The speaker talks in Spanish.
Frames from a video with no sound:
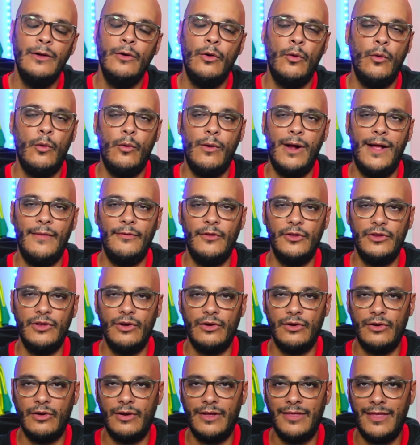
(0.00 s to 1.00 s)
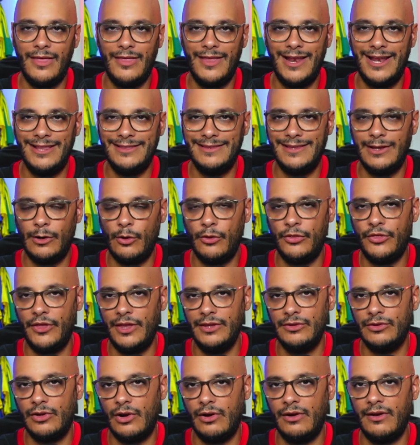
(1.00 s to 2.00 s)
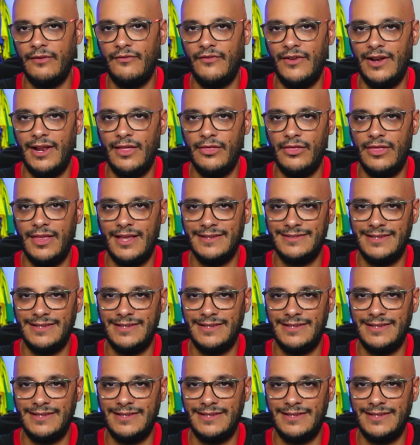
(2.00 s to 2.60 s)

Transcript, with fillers: jugando yo creo que de delantero centro de referencia